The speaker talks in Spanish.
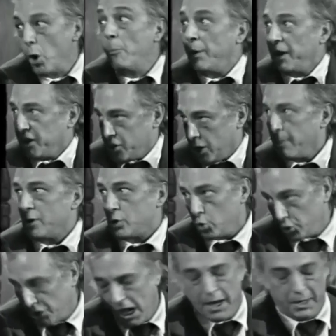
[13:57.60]
un hombre que sabe
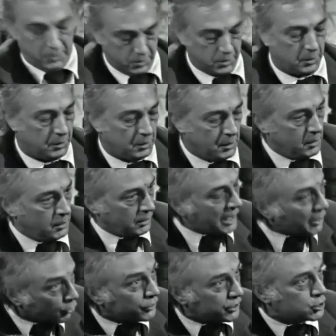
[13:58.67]
escuchar.
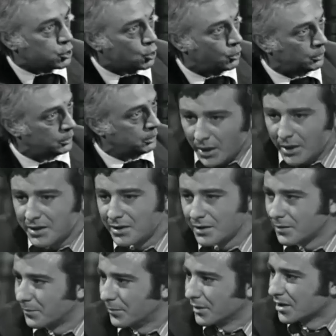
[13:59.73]
¿Qué contestó?
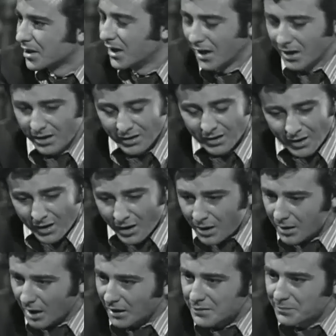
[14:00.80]
Pues
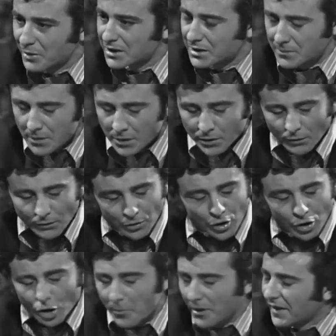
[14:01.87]
la, respuesta.
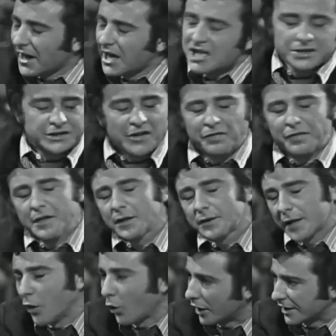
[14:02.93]
No, me dejas
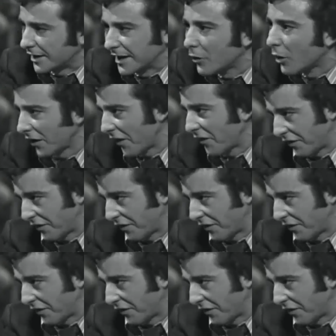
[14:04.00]
decirte lo que le tengo que